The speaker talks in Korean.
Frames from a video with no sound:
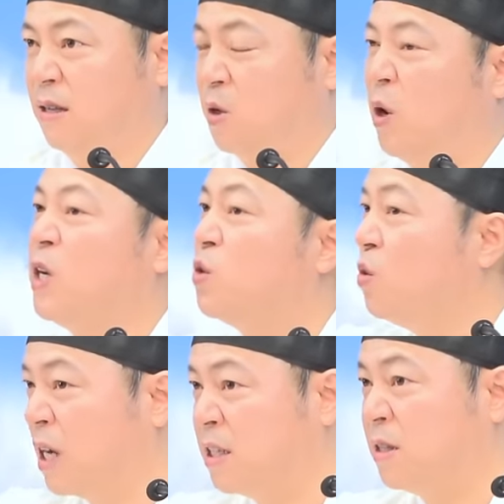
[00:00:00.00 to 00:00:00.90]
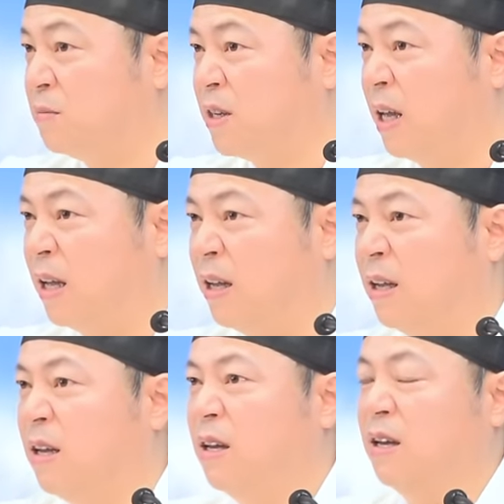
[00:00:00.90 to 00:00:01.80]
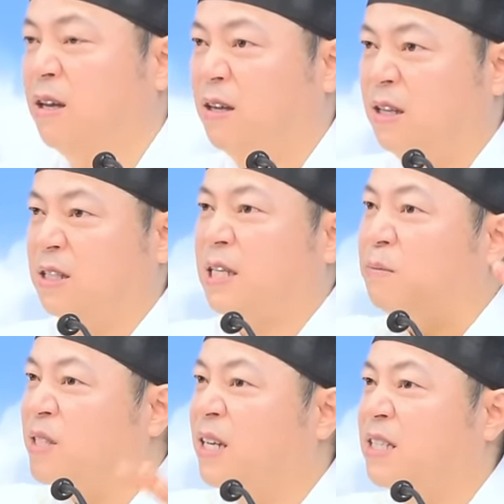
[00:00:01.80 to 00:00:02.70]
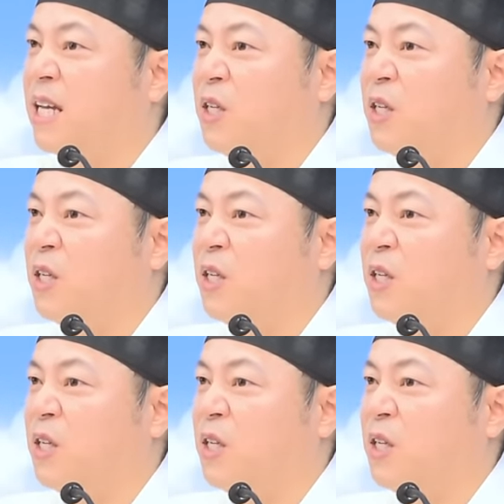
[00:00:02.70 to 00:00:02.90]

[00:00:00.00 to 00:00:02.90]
예, 활동을 하기 때문에 잠자는